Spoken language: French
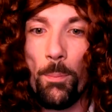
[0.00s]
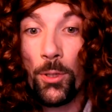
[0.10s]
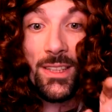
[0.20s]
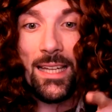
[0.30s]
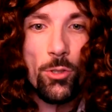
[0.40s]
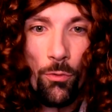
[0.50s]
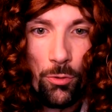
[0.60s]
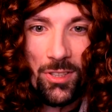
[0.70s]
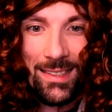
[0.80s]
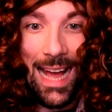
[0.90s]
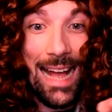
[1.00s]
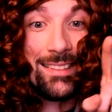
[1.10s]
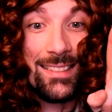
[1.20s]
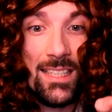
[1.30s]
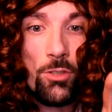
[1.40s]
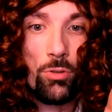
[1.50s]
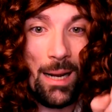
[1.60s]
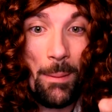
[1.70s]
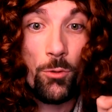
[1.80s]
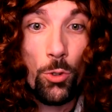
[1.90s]
peut-être que vous vous êtes assis sur
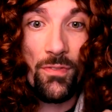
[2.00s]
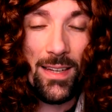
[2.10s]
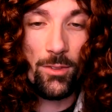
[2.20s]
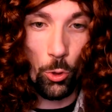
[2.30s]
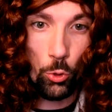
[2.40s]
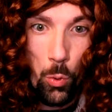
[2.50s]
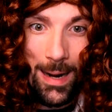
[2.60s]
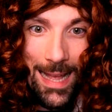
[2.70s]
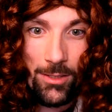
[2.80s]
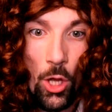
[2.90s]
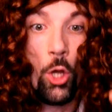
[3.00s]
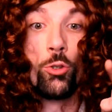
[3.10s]
la même cuvette de toilette